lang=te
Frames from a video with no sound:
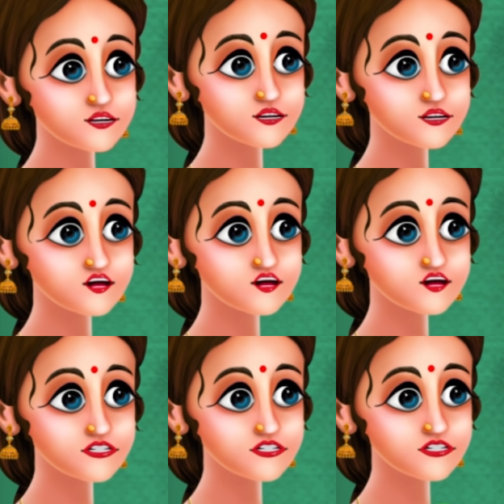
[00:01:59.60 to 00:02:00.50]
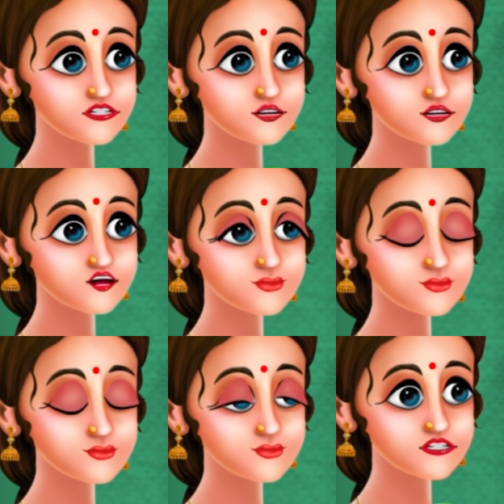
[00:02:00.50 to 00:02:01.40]
అలా ఏం లేదత్తమ్మా
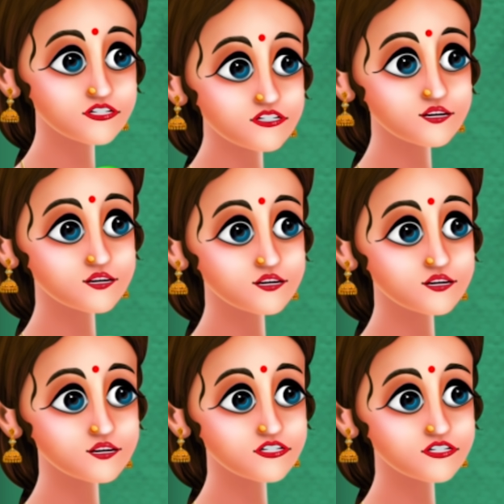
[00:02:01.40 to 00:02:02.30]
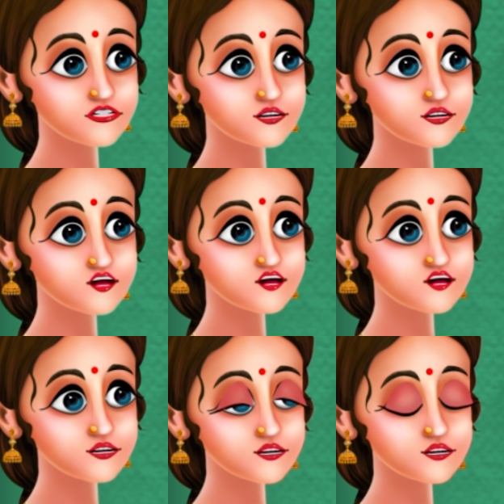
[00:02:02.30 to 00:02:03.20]
గ్రీన్ ఇండియా క్లీన్
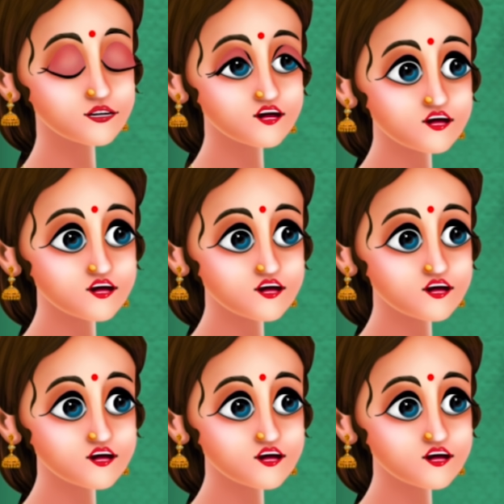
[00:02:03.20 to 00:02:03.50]
ఇండియా అని